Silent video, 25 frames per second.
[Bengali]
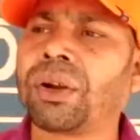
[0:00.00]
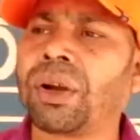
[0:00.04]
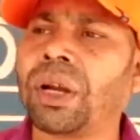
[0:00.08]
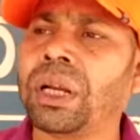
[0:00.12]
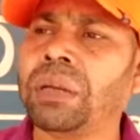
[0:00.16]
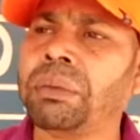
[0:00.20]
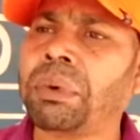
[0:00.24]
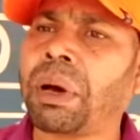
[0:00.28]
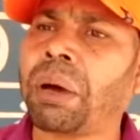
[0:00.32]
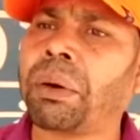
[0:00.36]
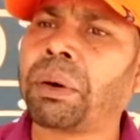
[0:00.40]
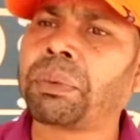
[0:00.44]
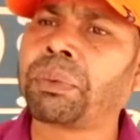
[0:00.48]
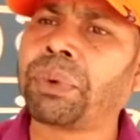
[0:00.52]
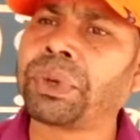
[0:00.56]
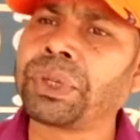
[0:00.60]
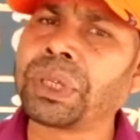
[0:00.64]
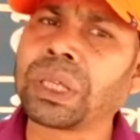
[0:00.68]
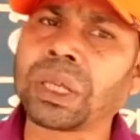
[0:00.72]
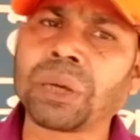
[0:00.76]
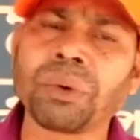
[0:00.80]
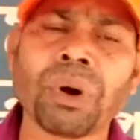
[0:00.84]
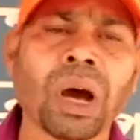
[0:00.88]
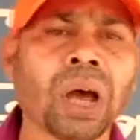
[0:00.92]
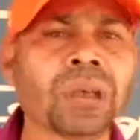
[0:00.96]
হয়নি বা আমার পঞ্চায়েত
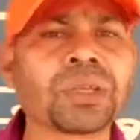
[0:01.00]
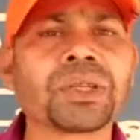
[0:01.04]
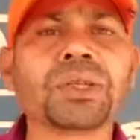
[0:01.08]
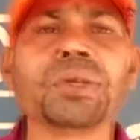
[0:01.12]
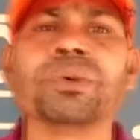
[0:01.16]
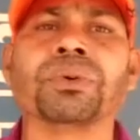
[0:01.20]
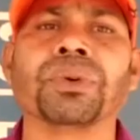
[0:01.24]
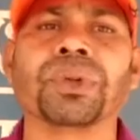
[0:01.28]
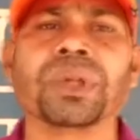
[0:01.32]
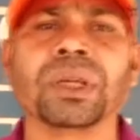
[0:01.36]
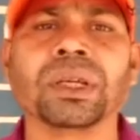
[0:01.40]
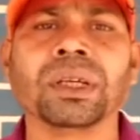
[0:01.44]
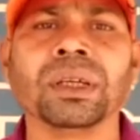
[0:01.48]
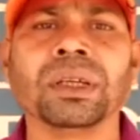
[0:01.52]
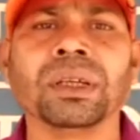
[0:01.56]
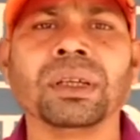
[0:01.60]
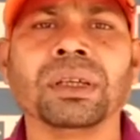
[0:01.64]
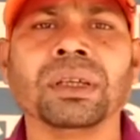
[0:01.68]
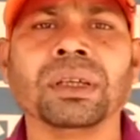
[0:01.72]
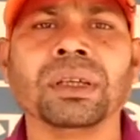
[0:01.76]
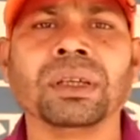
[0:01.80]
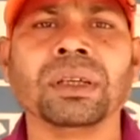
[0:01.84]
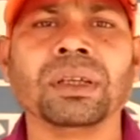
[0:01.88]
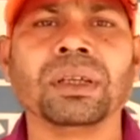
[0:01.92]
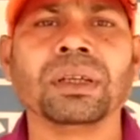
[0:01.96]
কেউ আসিও
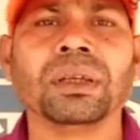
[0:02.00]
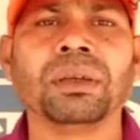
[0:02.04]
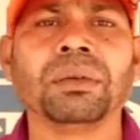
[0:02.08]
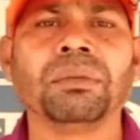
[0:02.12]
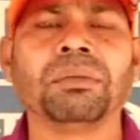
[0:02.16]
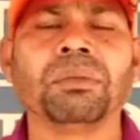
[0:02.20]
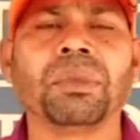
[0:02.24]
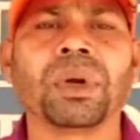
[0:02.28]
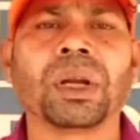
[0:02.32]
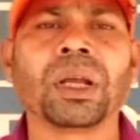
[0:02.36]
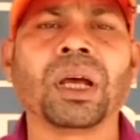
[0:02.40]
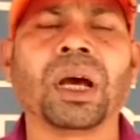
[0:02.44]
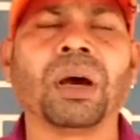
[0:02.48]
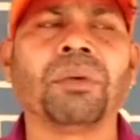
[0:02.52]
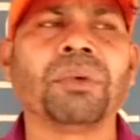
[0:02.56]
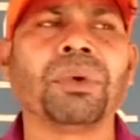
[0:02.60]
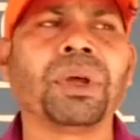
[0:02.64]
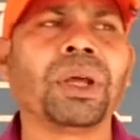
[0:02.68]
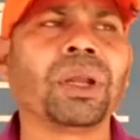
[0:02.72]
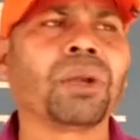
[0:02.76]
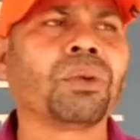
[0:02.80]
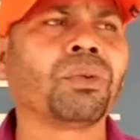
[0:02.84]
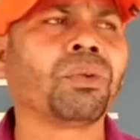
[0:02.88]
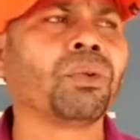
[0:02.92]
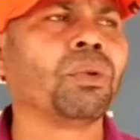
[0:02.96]
মানে আমার
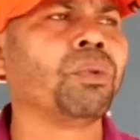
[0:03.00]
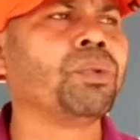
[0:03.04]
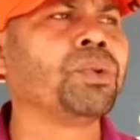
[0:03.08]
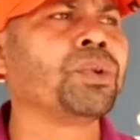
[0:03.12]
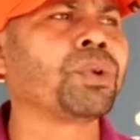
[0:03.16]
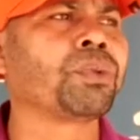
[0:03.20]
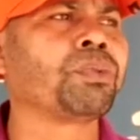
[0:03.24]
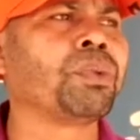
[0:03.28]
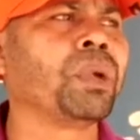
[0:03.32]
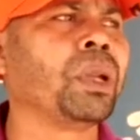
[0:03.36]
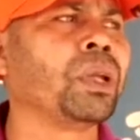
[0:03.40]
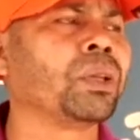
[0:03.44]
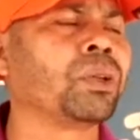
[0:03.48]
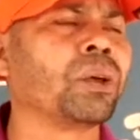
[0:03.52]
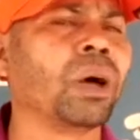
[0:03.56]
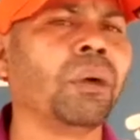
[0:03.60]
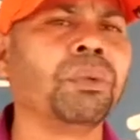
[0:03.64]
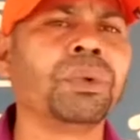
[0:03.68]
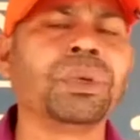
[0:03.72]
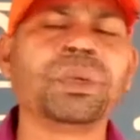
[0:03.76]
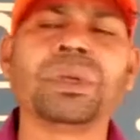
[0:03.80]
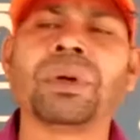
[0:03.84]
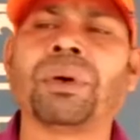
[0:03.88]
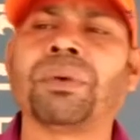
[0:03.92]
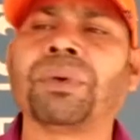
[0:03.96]
এরকম অভিযোগ পেলে তো আমি
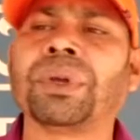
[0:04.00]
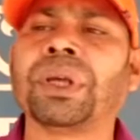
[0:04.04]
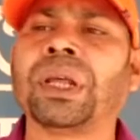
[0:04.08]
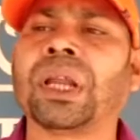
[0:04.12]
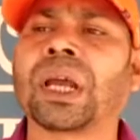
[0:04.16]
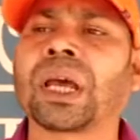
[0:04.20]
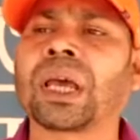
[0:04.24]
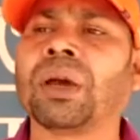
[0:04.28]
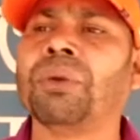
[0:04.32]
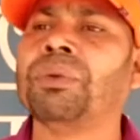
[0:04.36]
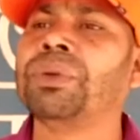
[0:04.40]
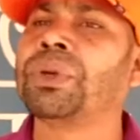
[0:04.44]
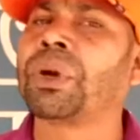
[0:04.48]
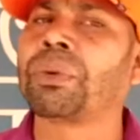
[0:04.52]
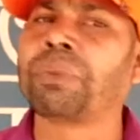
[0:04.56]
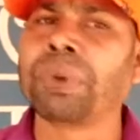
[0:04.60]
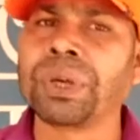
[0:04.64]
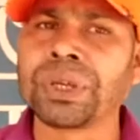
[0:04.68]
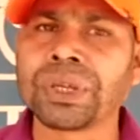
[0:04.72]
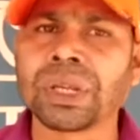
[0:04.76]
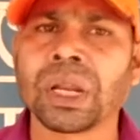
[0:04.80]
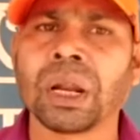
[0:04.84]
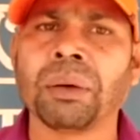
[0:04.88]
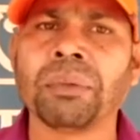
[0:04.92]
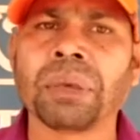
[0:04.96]
যেমন এর আগে অভিযোগ
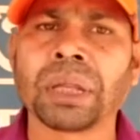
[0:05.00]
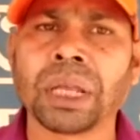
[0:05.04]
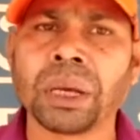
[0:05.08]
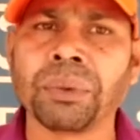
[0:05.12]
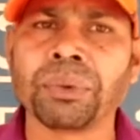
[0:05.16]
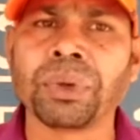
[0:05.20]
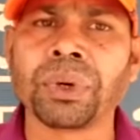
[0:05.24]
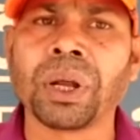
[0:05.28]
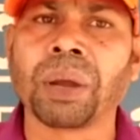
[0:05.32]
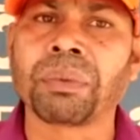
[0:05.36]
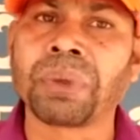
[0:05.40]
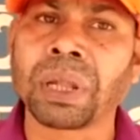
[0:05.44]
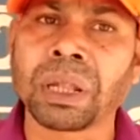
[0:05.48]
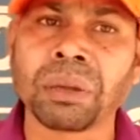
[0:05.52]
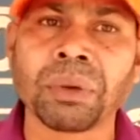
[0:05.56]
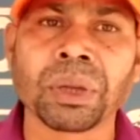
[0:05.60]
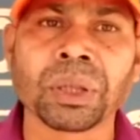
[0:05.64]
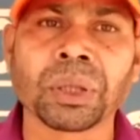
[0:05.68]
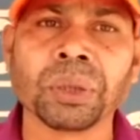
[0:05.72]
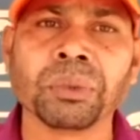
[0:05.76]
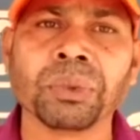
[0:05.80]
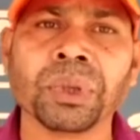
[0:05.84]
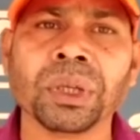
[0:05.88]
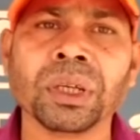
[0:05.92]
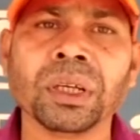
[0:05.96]
পেয়েছিলাম মাথায় পড়ে আপনাদের
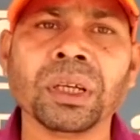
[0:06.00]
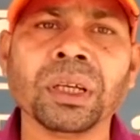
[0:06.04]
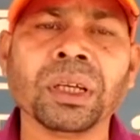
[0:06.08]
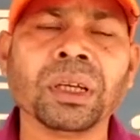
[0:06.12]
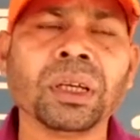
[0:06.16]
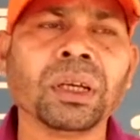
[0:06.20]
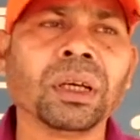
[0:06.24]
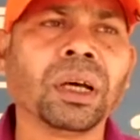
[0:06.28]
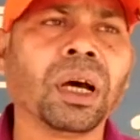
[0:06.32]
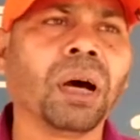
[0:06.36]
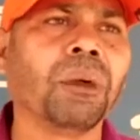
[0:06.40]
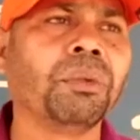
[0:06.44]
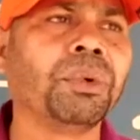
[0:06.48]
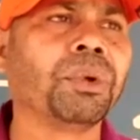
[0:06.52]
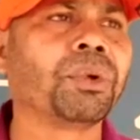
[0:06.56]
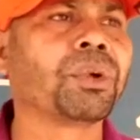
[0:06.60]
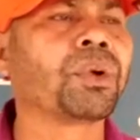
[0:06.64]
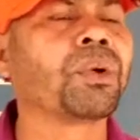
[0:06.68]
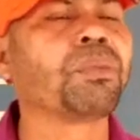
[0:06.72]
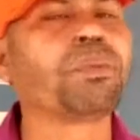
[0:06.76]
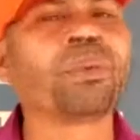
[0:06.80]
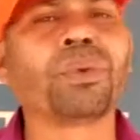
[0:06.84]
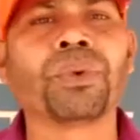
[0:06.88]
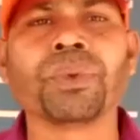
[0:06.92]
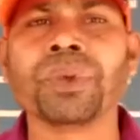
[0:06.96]
মাধ্যমে আমি ওটা
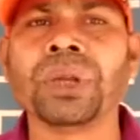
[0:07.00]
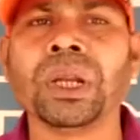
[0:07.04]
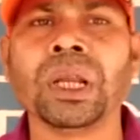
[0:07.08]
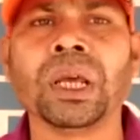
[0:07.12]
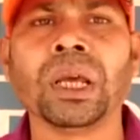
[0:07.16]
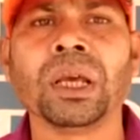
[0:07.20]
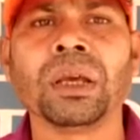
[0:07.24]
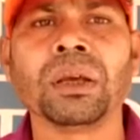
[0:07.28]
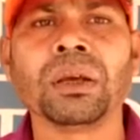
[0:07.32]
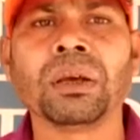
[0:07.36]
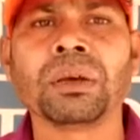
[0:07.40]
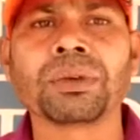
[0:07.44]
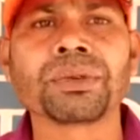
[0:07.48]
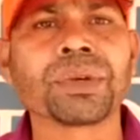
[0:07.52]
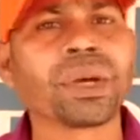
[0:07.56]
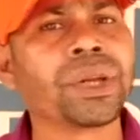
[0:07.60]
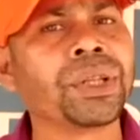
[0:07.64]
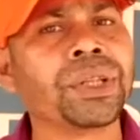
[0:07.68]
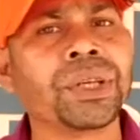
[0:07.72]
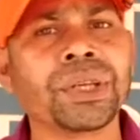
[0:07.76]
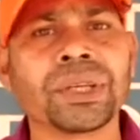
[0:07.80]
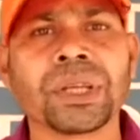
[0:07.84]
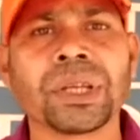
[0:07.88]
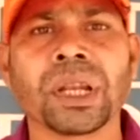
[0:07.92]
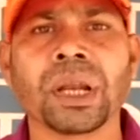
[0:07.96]
কোনো দিনে ছাড়িয়ে
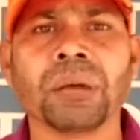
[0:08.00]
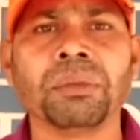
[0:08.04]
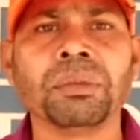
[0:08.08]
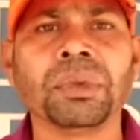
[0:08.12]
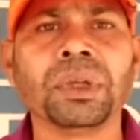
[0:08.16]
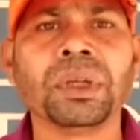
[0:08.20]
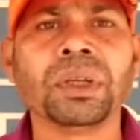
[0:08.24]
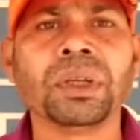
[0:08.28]
দিয়েছিলাম